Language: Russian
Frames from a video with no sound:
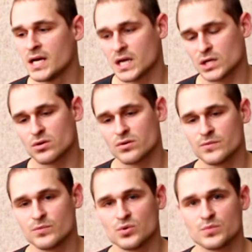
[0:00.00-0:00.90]
которые
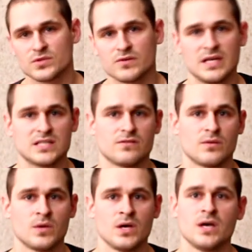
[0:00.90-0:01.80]
будут позволять
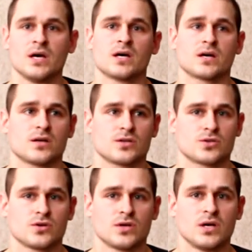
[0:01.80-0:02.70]
вам
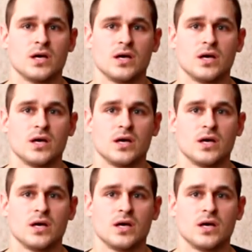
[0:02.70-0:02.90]
хорошо